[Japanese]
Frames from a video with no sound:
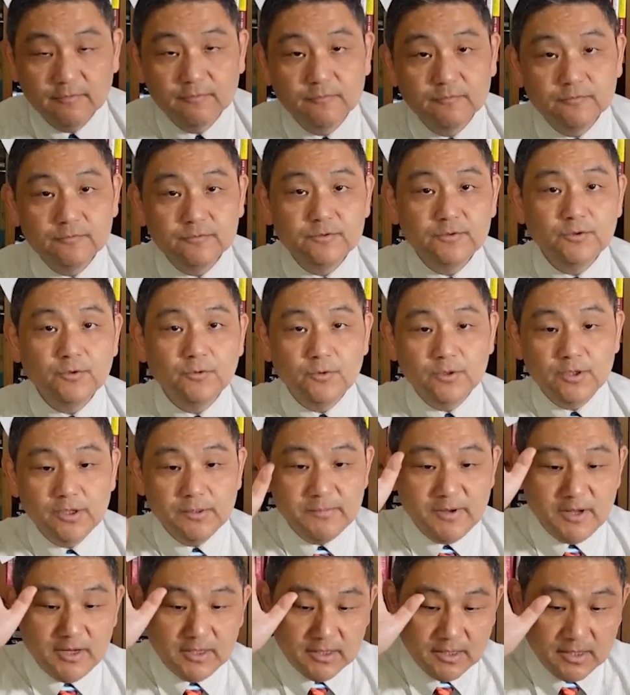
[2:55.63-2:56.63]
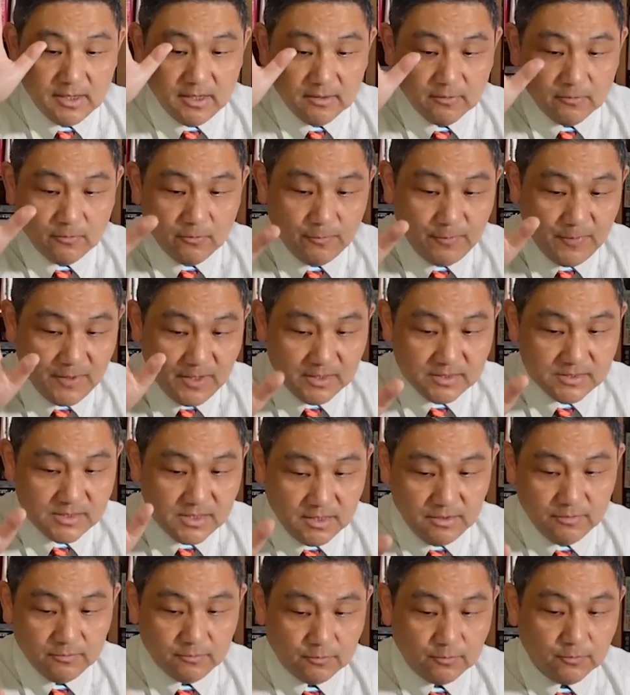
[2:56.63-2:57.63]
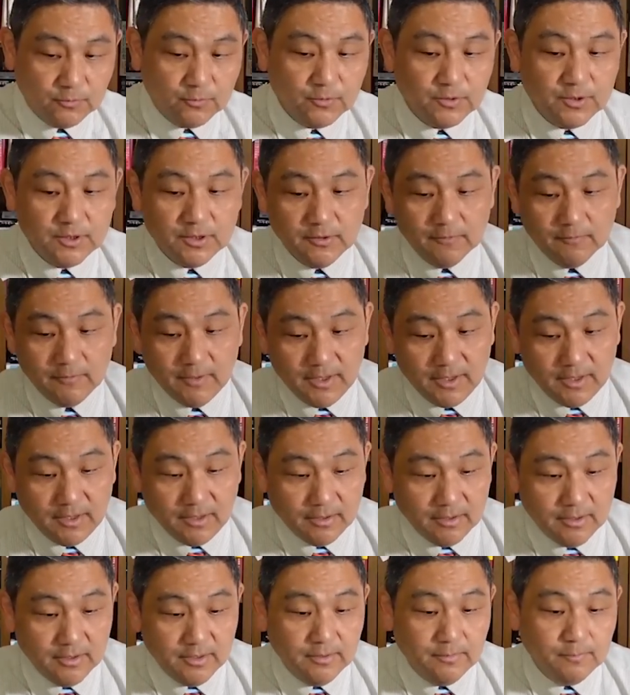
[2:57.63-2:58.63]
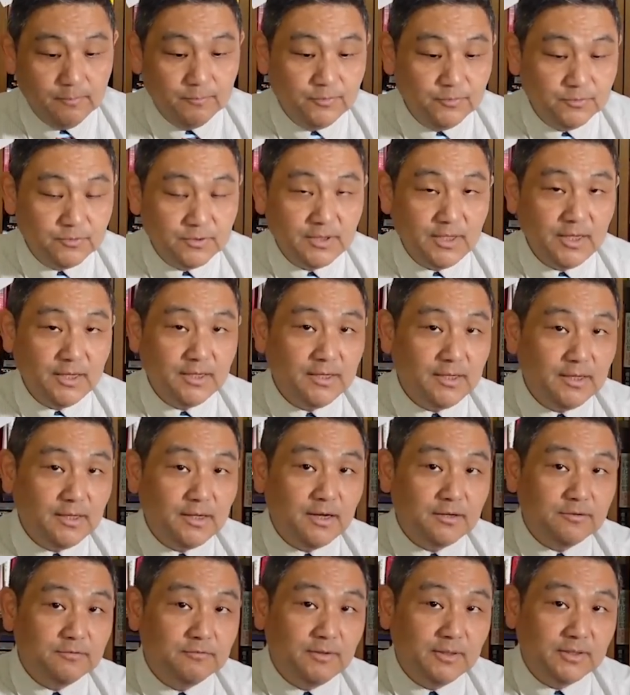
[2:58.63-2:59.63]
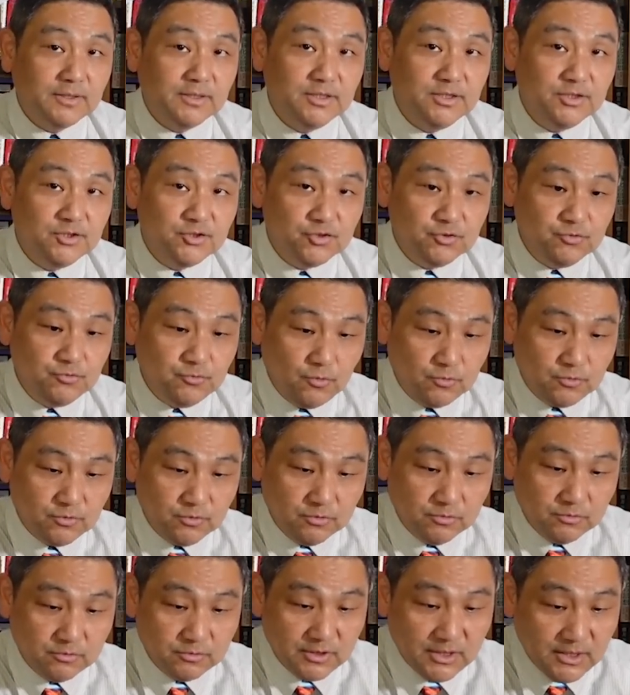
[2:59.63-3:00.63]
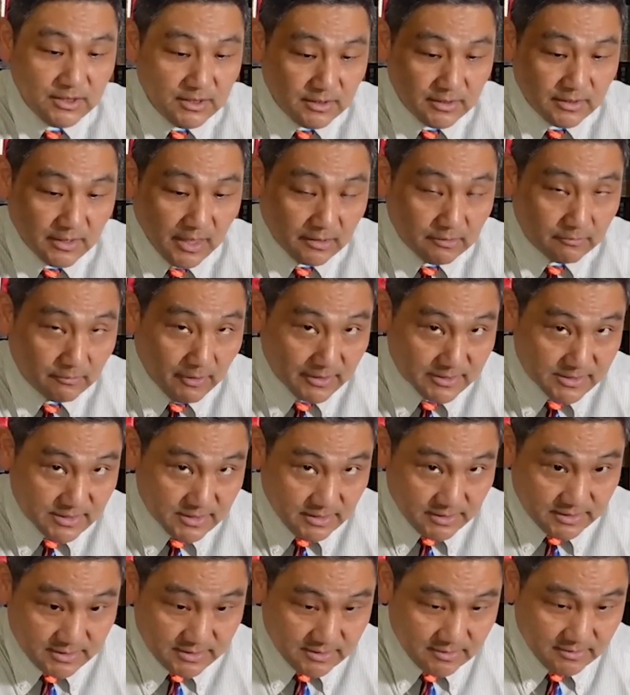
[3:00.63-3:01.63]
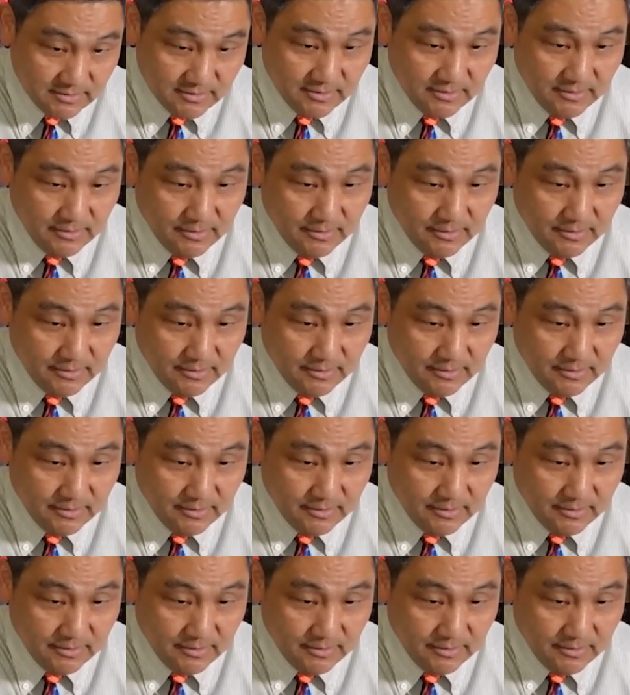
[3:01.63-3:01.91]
運用利回りが 5% の時には物件価格は20億になるはずです。